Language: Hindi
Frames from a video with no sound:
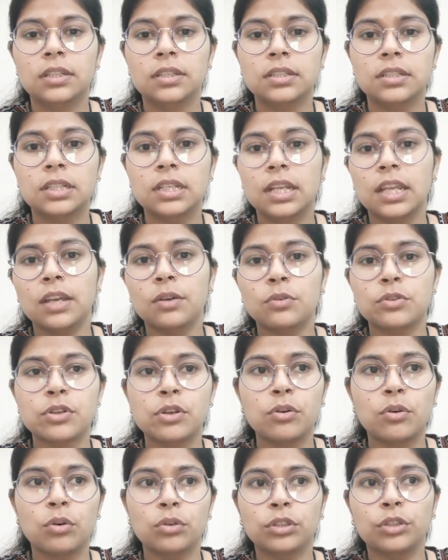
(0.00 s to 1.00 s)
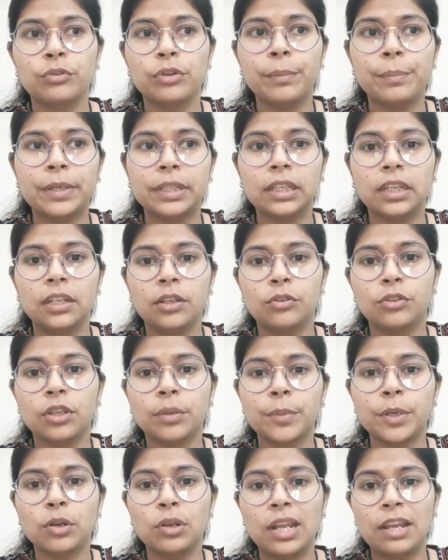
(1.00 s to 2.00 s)
ठीक है कुछ लोग होते हैं उन्हें पता ही नहीं होता कि
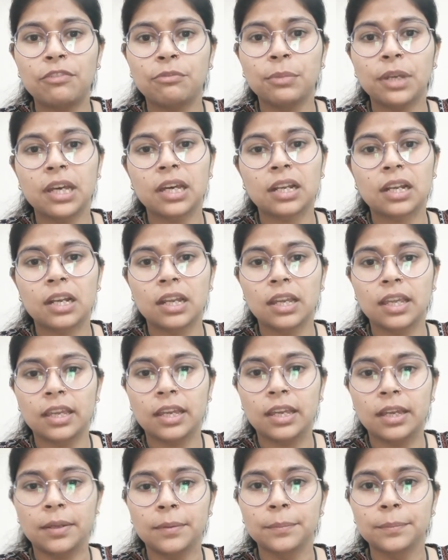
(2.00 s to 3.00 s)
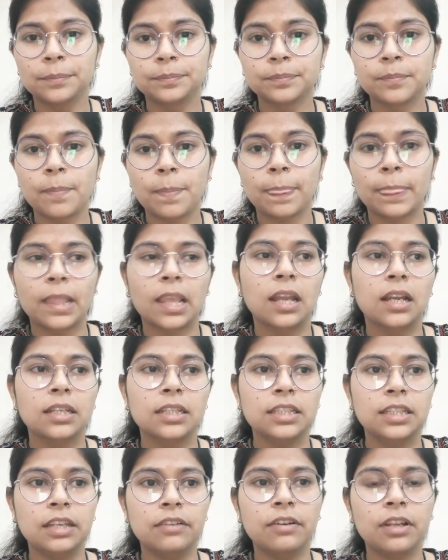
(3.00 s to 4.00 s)
मेरे को लाइफ में करना क्या है
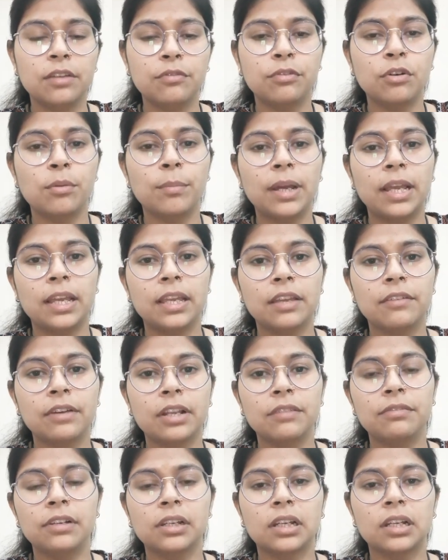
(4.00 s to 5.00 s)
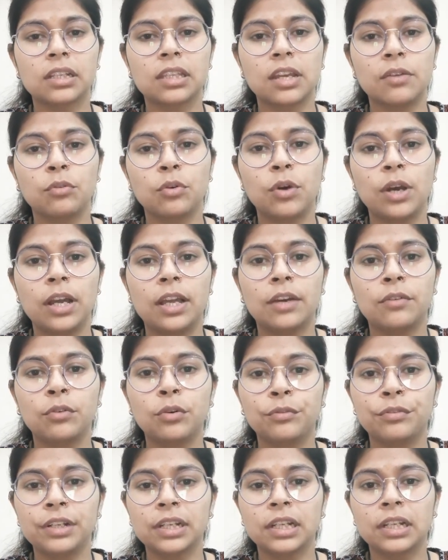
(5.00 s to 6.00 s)
ये वाला फॉर्म आया ये वाला फिल कर दिया वो आया वो
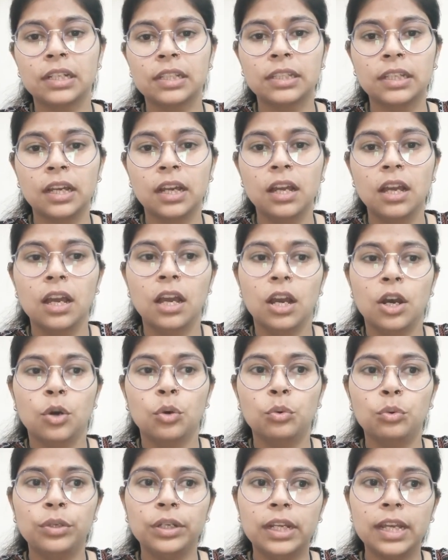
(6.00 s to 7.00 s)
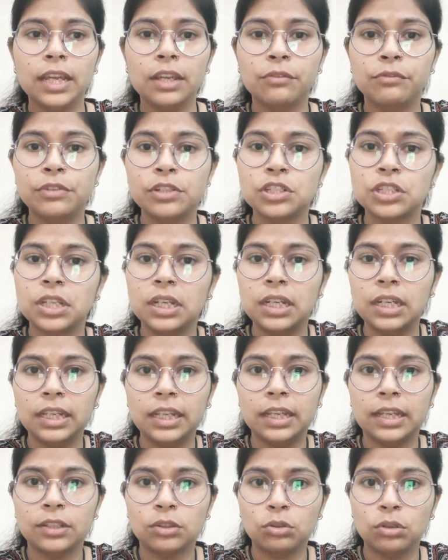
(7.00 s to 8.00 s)
फिल कर दिया उनका एक विजन नहीं
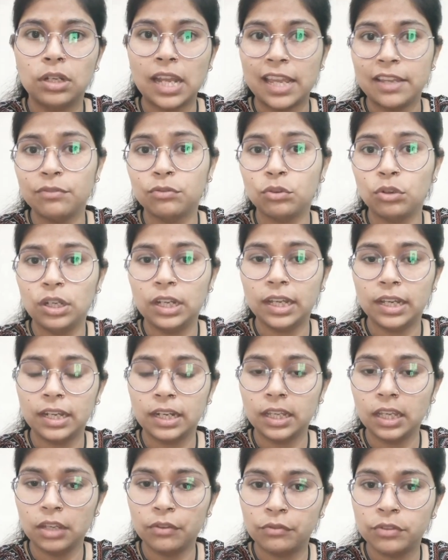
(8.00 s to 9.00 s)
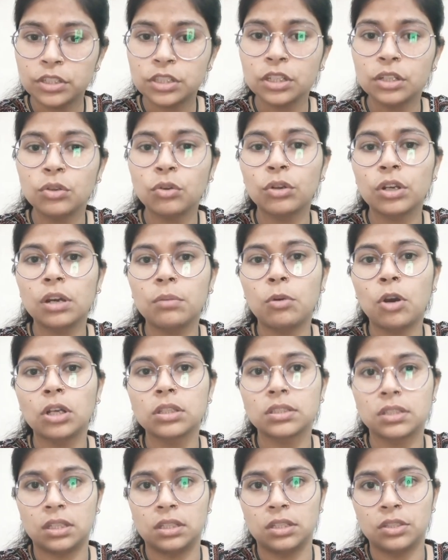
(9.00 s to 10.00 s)
है तो लाइफ को लेकर के एक विजन होना बहुत
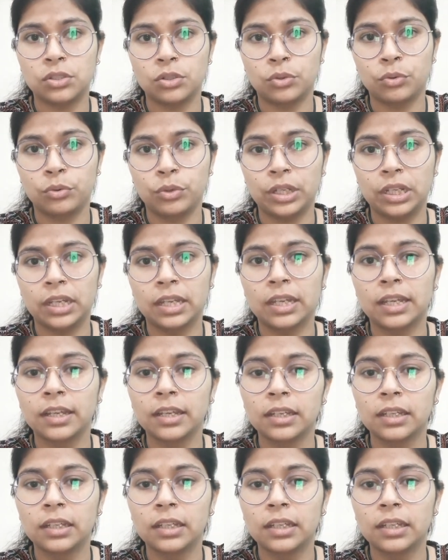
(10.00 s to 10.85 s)
ज़्यादा ज़रूरी है